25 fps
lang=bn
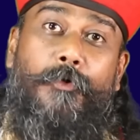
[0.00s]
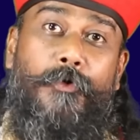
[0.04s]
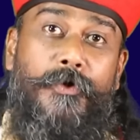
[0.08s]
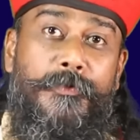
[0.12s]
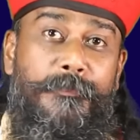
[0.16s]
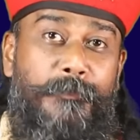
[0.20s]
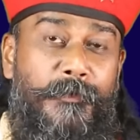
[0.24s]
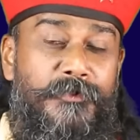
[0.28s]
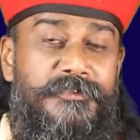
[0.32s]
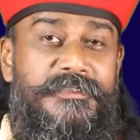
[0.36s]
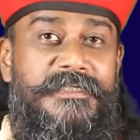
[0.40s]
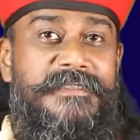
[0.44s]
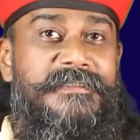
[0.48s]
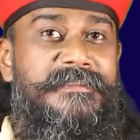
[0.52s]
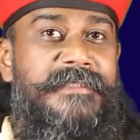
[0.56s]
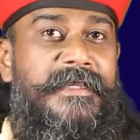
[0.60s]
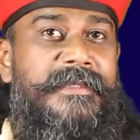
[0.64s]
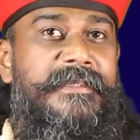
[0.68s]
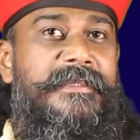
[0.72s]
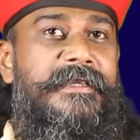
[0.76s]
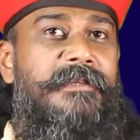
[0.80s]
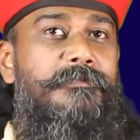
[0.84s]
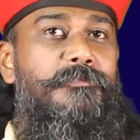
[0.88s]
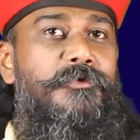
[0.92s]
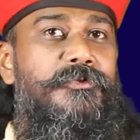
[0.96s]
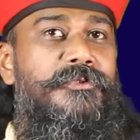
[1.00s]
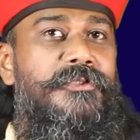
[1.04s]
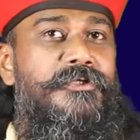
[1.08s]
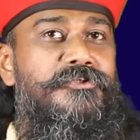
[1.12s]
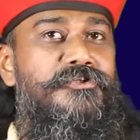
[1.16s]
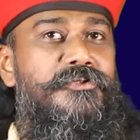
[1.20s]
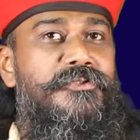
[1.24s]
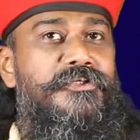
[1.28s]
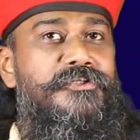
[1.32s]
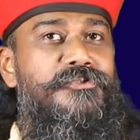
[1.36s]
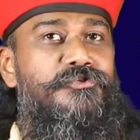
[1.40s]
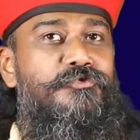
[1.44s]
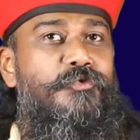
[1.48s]
ওই পঁচিশ তারিখের মধ্যে
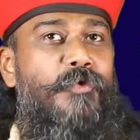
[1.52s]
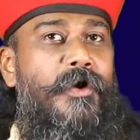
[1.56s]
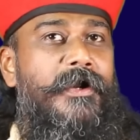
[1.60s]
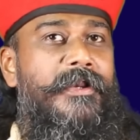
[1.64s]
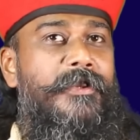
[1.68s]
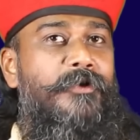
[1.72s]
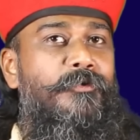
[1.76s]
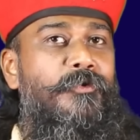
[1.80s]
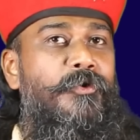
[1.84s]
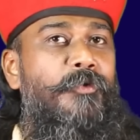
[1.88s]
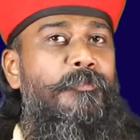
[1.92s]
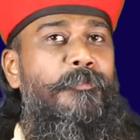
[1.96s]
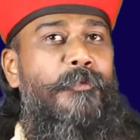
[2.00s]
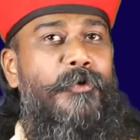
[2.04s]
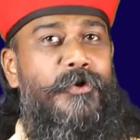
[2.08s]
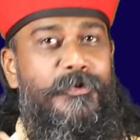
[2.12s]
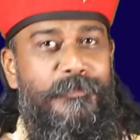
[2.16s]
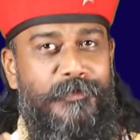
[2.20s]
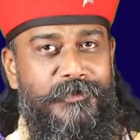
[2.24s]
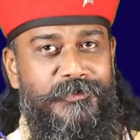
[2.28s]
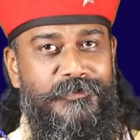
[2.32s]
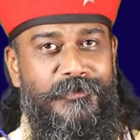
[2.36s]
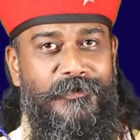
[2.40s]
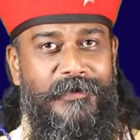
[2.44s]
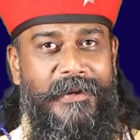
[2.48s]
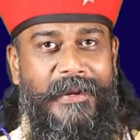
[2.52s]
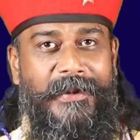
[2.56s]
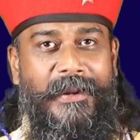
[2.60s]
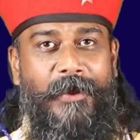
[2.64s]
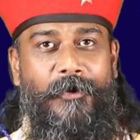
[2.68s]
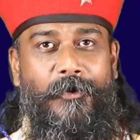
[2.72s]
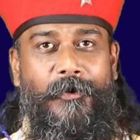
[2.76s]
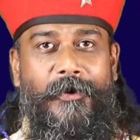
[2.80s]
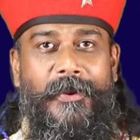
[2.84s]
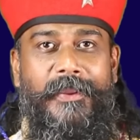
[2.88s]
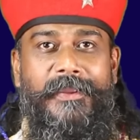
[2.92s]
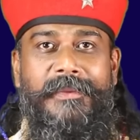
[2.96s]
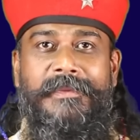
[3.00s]
যদি স্কোয়াডে কোনো পরিবর্তন আনা
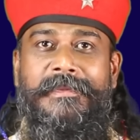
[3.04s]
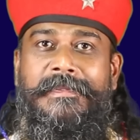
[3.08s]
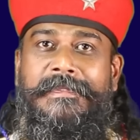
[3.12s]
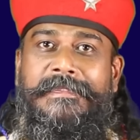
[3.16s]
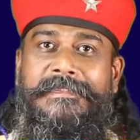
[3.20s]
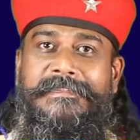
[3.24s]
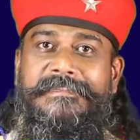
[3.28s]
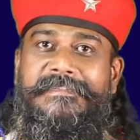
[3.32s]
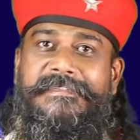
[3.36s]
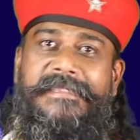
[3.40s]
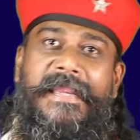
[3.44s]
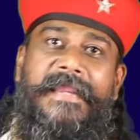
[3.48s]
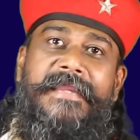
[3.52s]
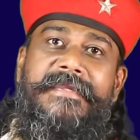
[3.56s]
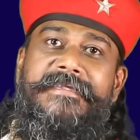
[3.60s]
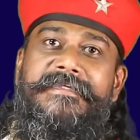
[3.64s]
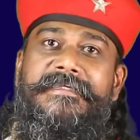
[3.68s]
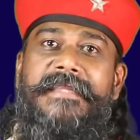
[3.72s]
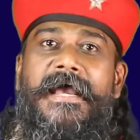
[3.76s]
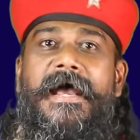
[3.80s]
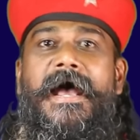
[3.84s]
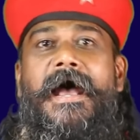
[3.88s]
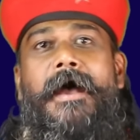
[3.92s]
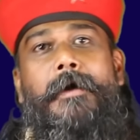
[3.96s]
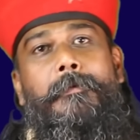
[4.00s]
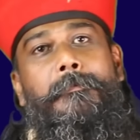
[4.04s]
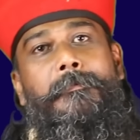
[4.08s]
হয় সেইটা